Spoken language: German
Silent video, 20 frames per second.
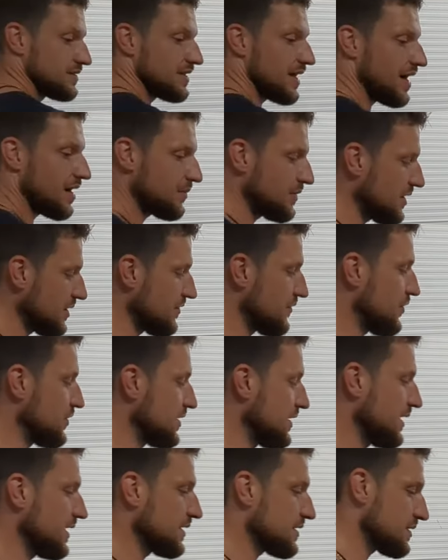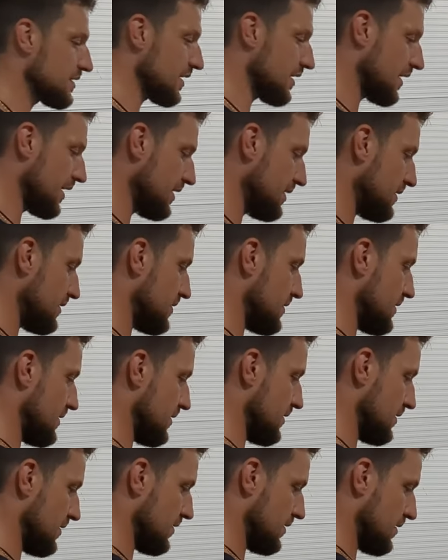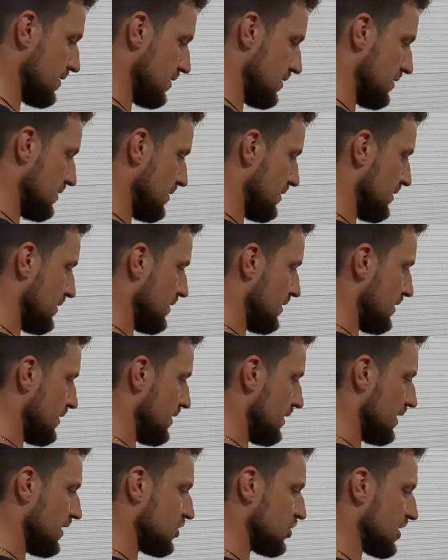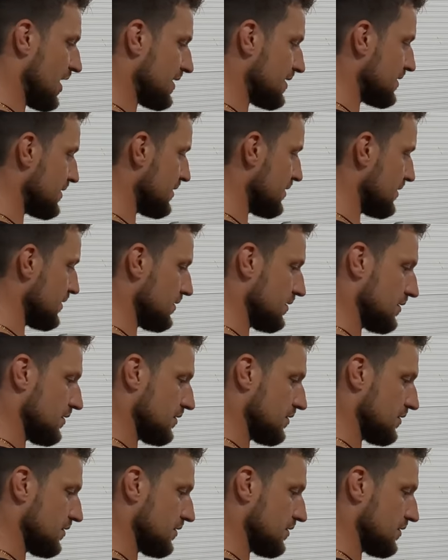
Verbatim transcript: damit von links nach rechts. Ich schätze,